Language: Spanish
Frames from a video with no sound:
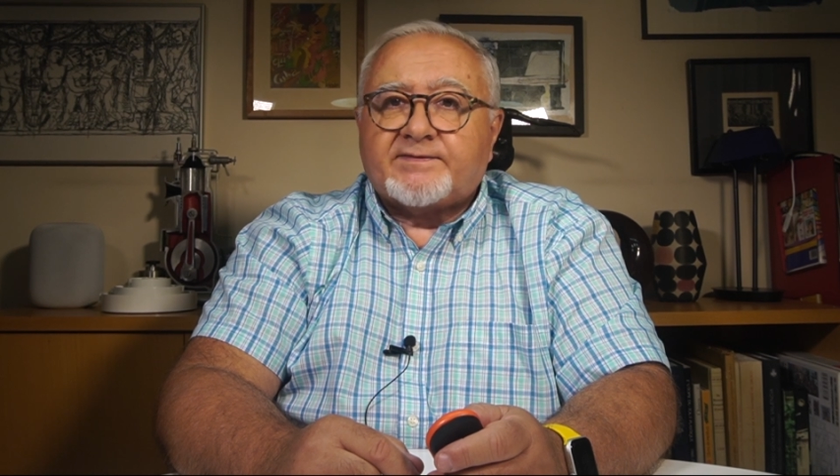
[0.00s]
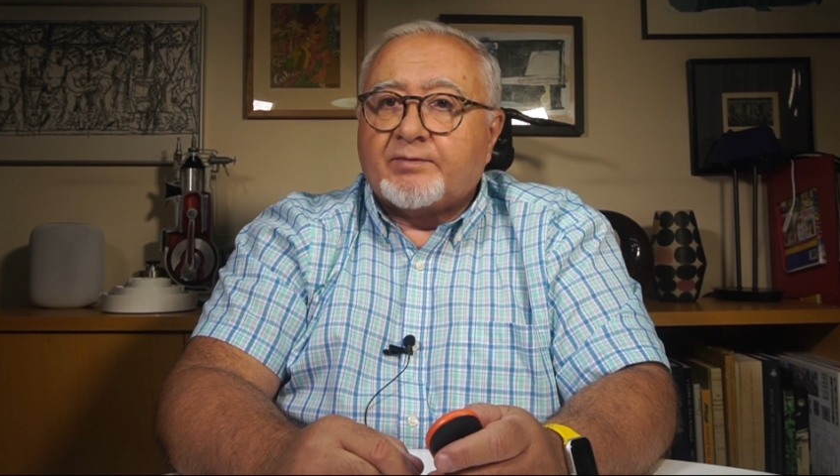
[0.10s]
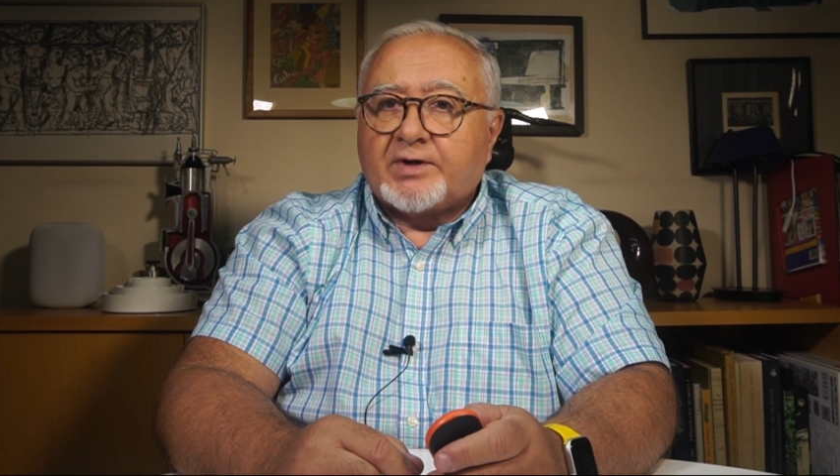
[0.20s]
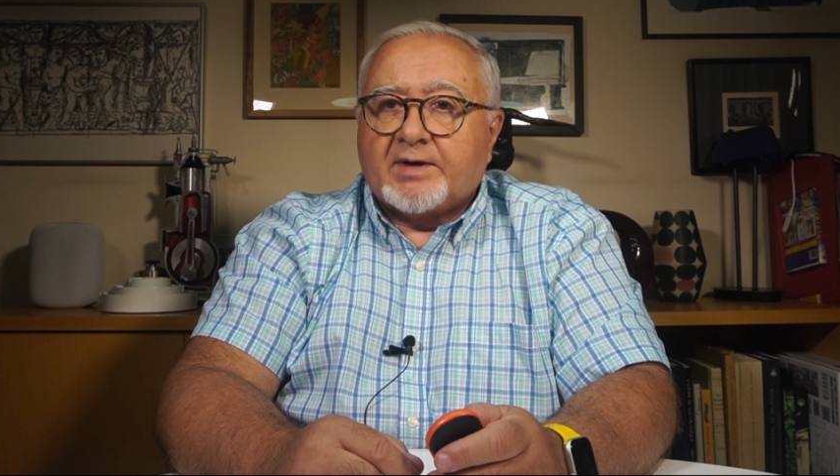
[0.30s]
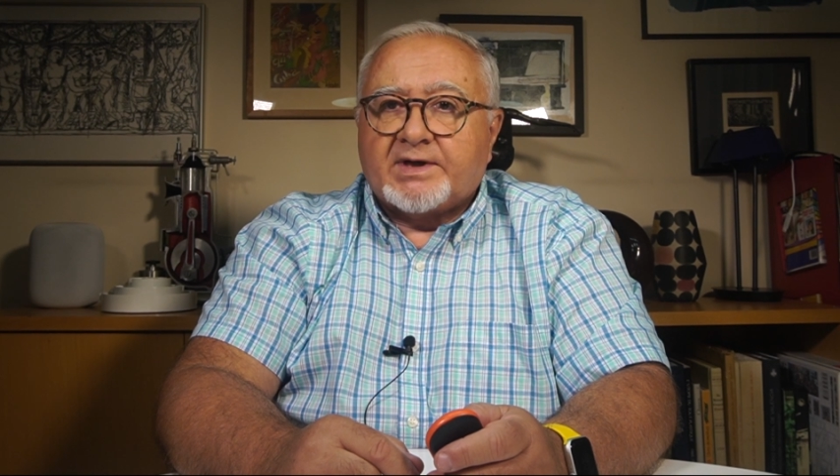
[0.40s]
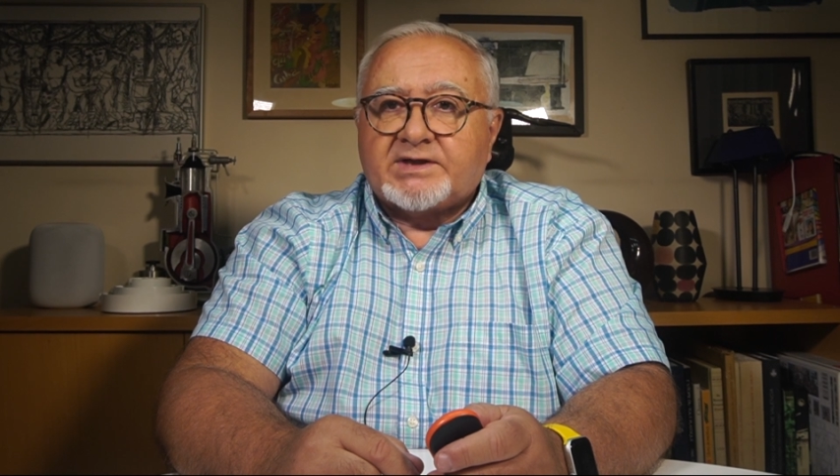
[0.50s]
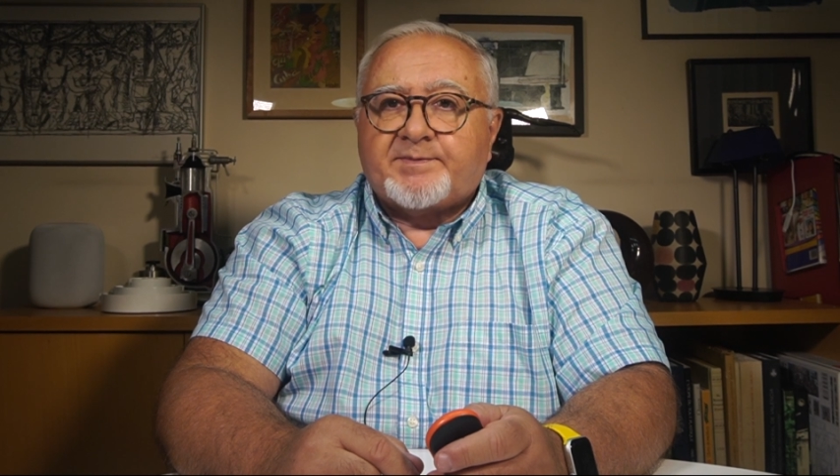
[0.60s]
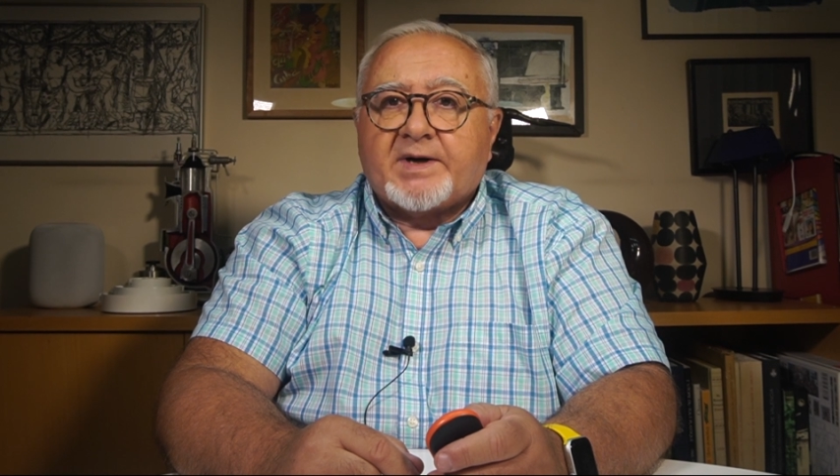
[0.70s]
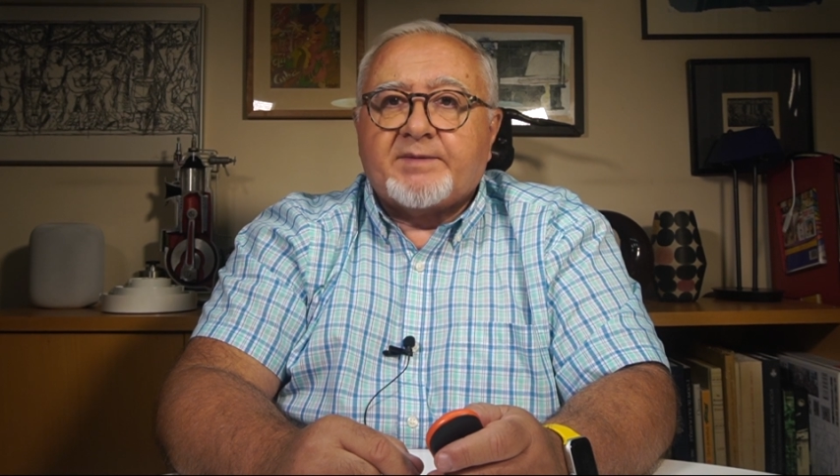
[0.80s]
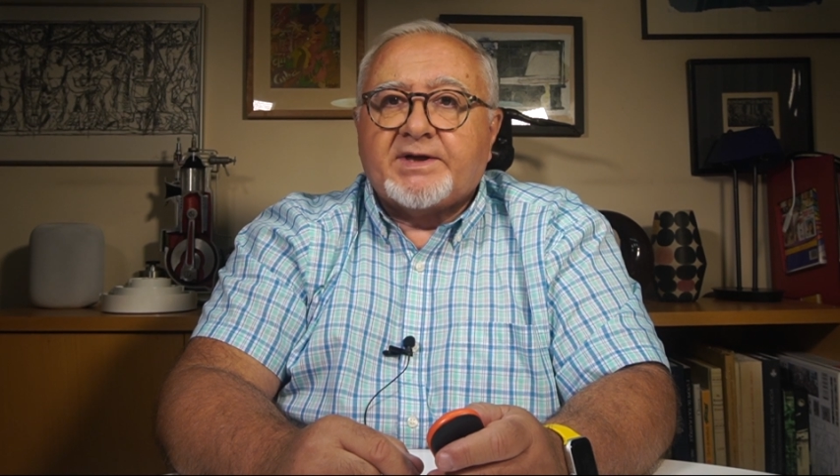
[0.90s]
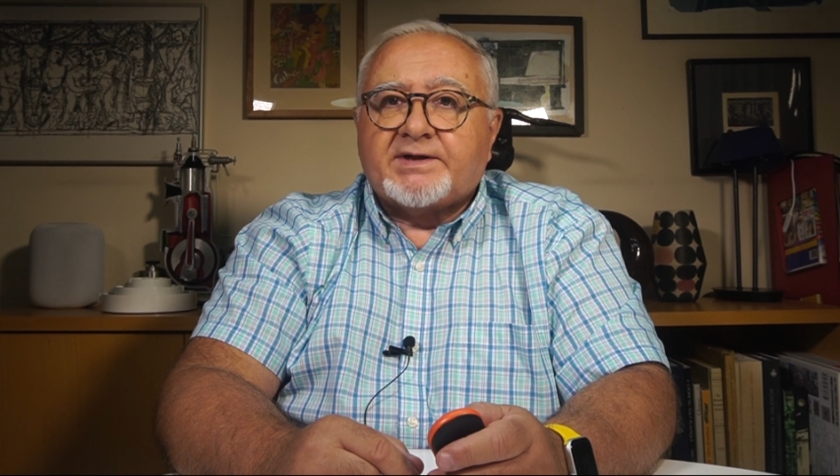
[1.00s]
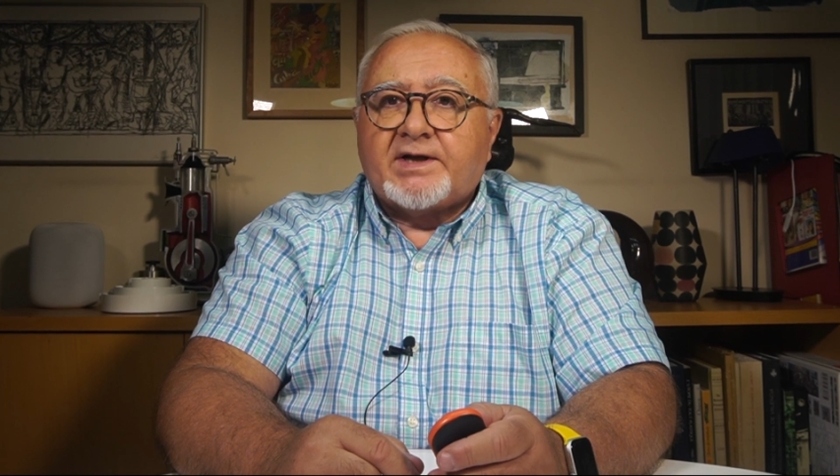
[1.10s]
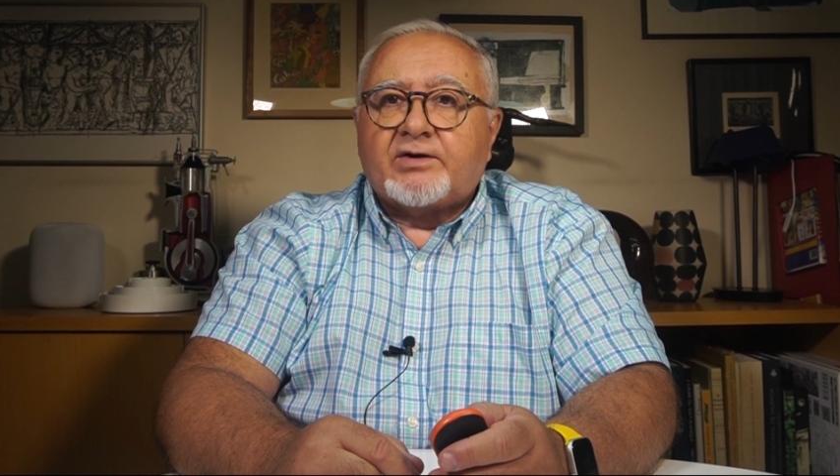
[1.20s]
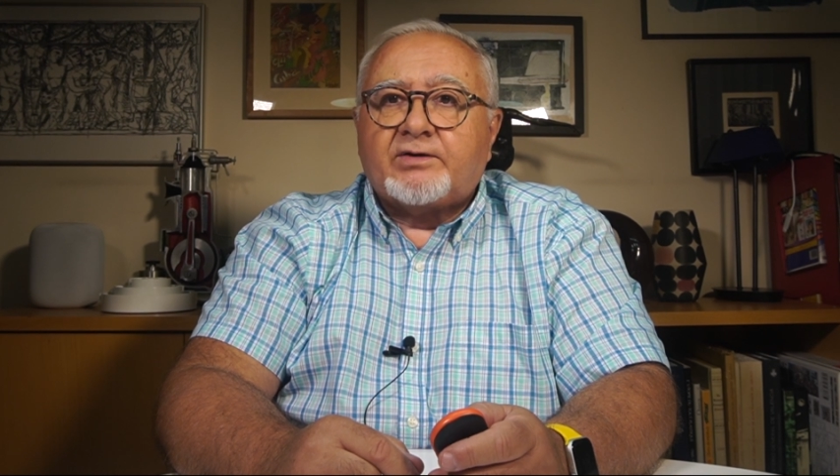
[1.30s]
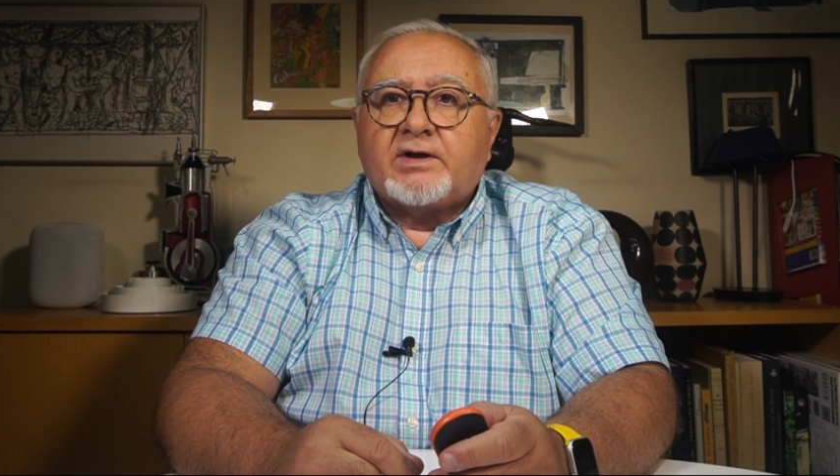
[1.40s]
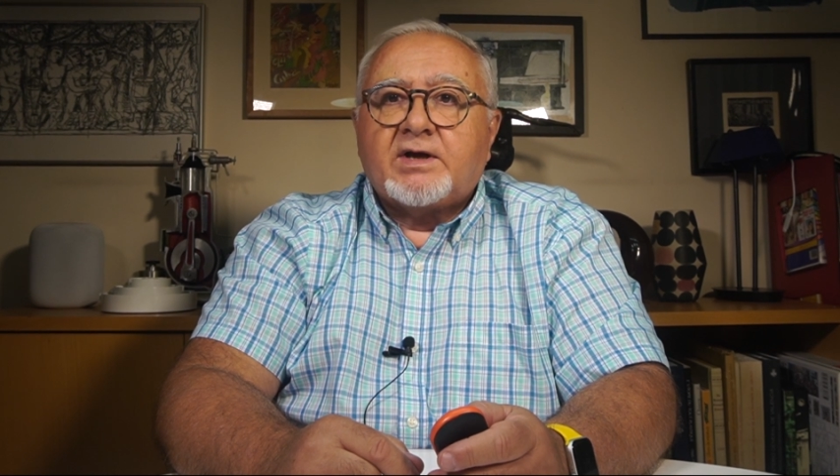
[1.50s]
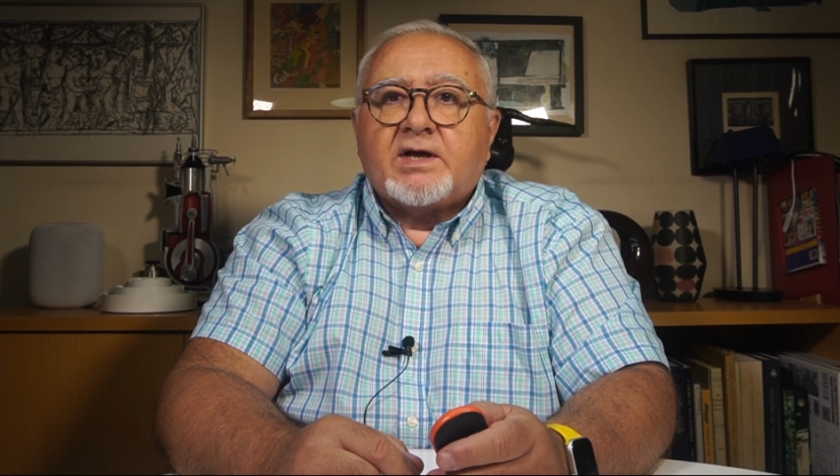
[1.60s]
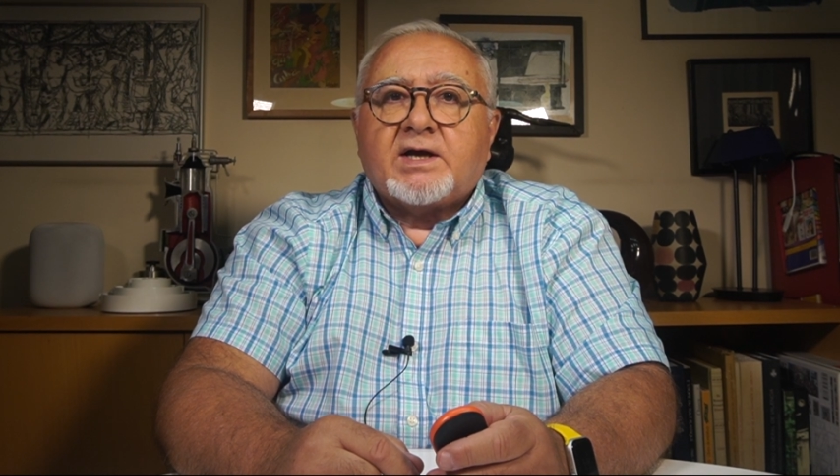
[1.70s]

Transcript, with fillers: favorables permitieron